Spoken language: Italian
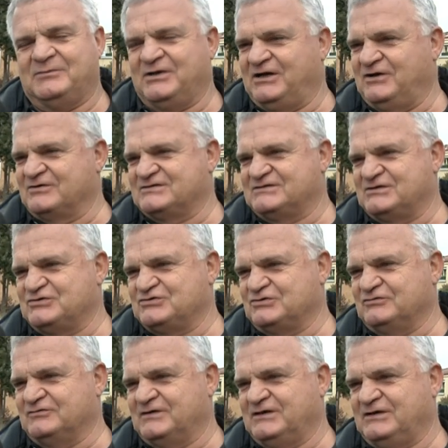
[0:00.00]
per i nostri
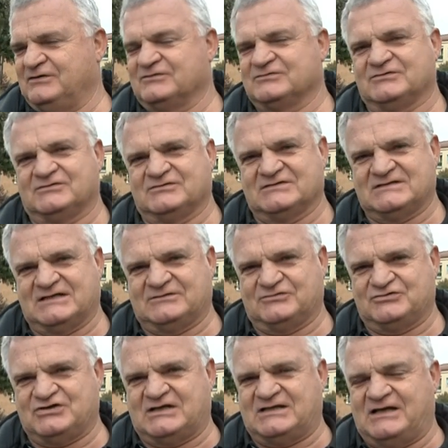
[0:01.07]
giovani. Io sono
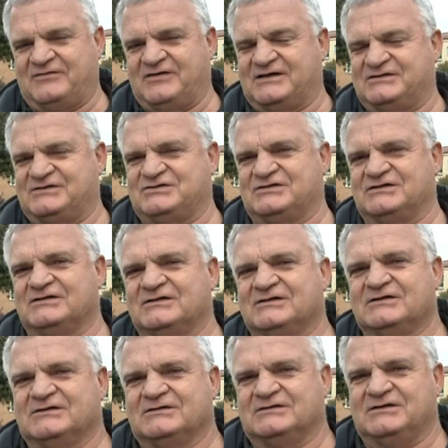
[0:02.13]
stato già dai vertici
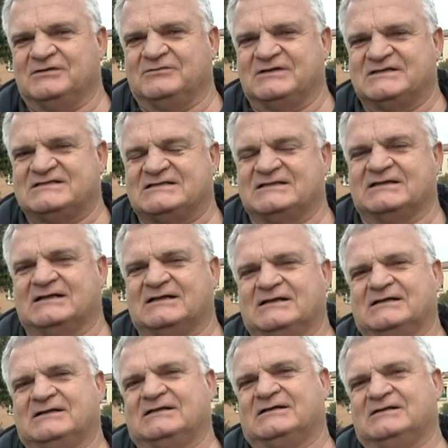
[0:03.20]
di,
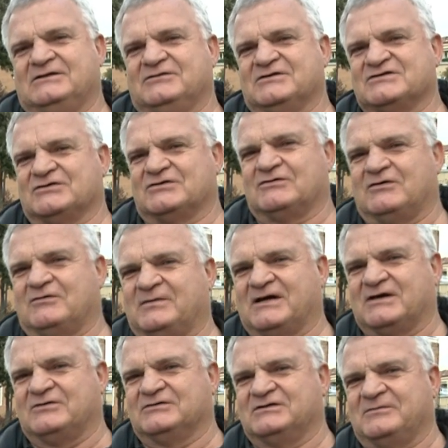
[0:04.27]
questa, di, questo nuovo
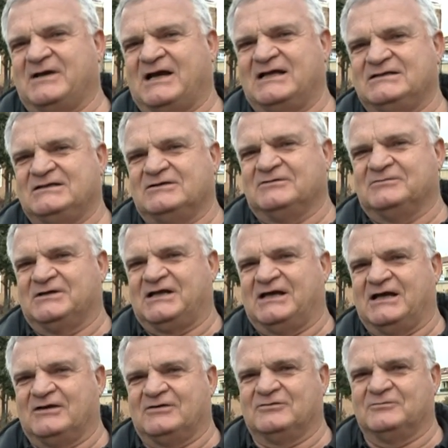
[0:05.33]
parco tematico perché
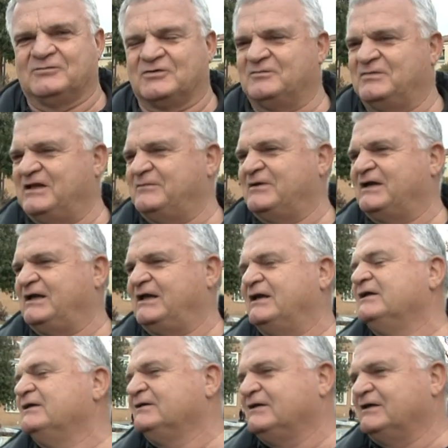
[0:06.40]
hanno un problema che è
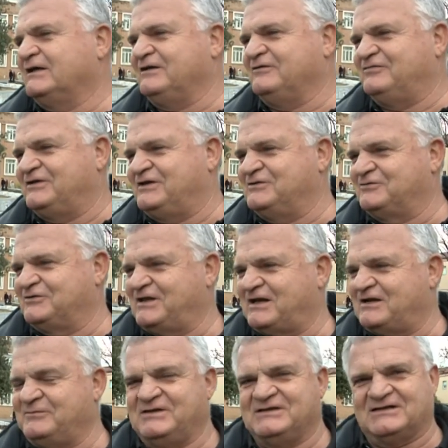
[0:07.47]
riferito
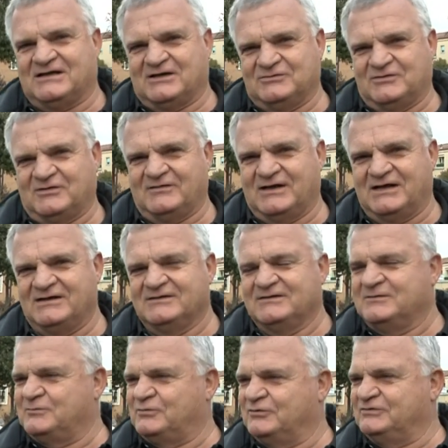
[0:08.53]
chiaramente alla nuova
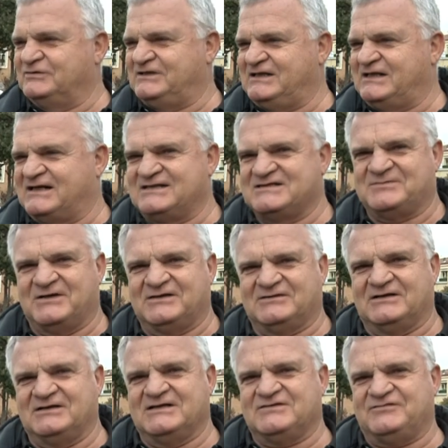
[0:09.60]
pontina
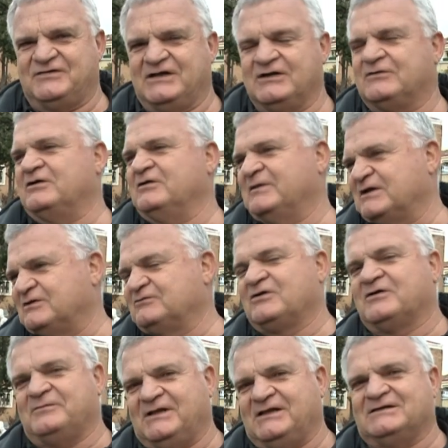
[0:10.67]
rispetto agli svincoli, ma
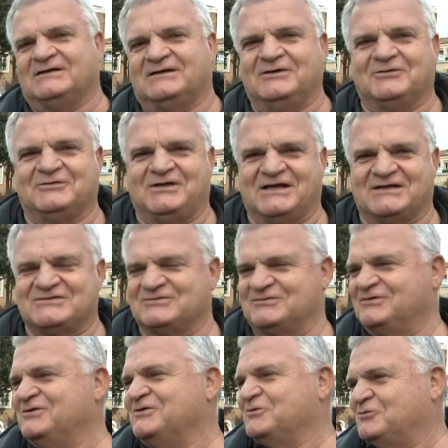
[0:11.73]
naturalmente lì ho chiesto
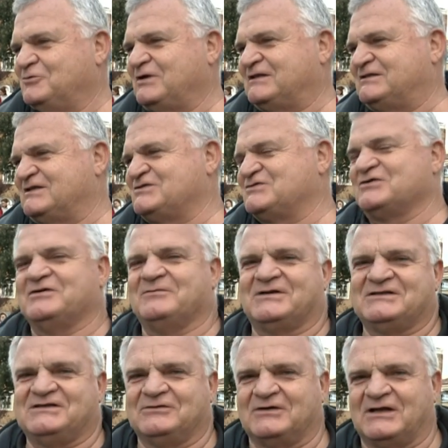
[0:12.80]
un'attenzione
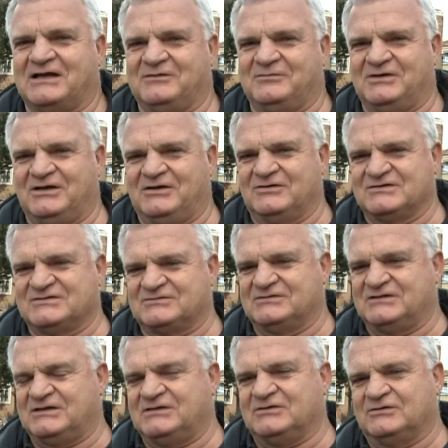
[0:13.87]
particolare per il nostro
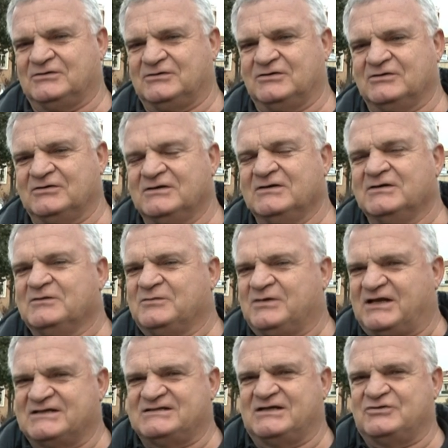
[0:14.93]
territorio
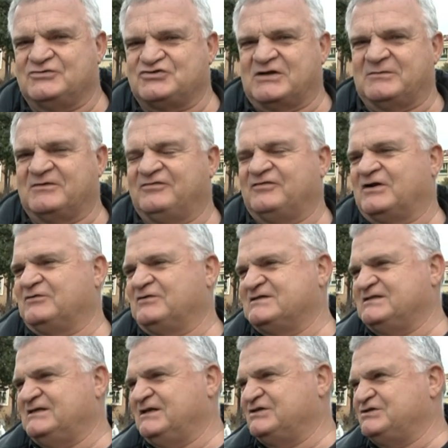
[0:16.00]
perché se riusciamo a fare una
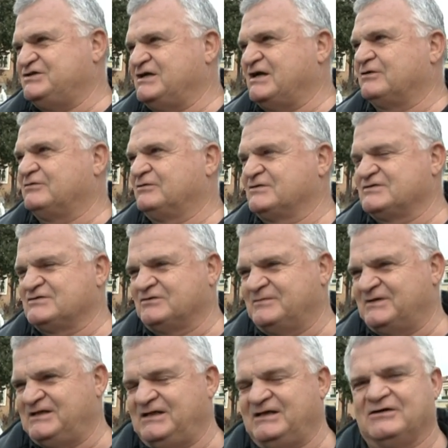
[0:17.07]
sinergia con lo zoo
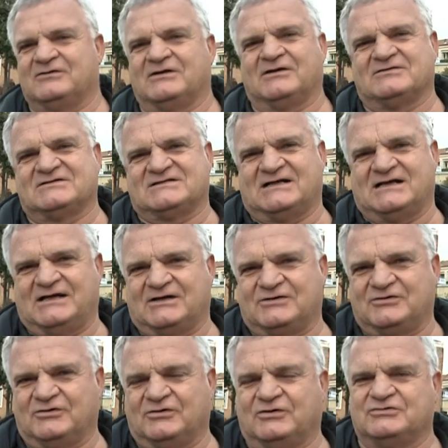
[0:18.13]
marine, con la nostra area
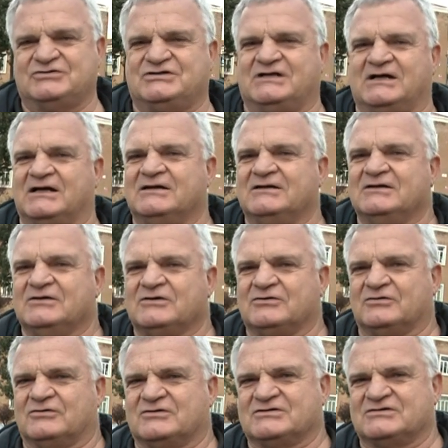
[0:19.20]
archeologica,
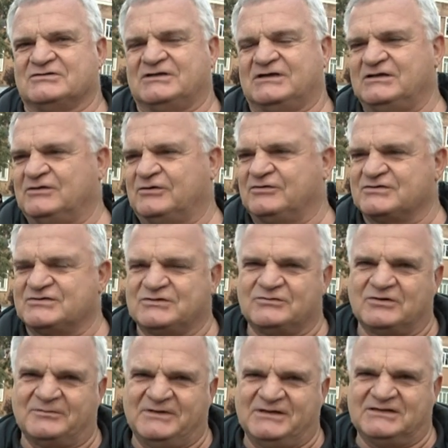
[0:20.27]
con il nostro territorio
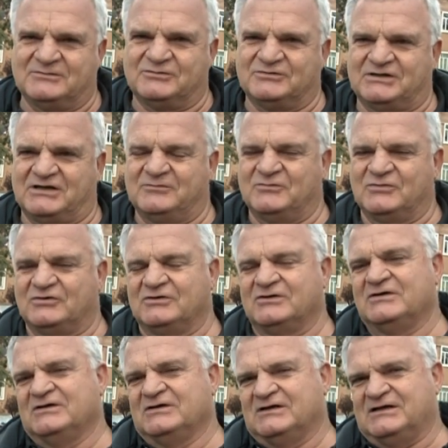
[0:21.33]
sicuramente potremmo
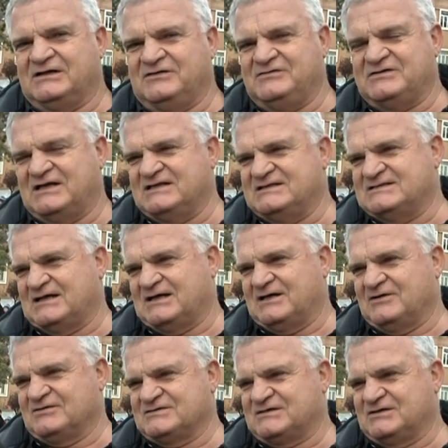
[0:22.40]
rivitalizzare
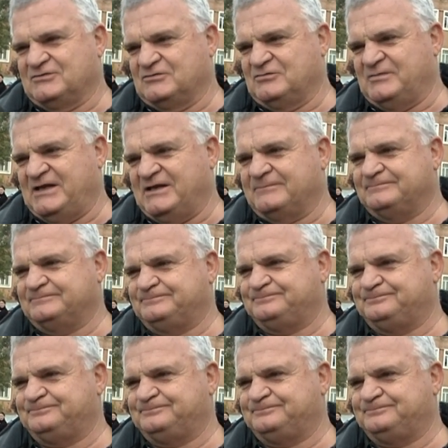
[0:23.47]
la nostra economia.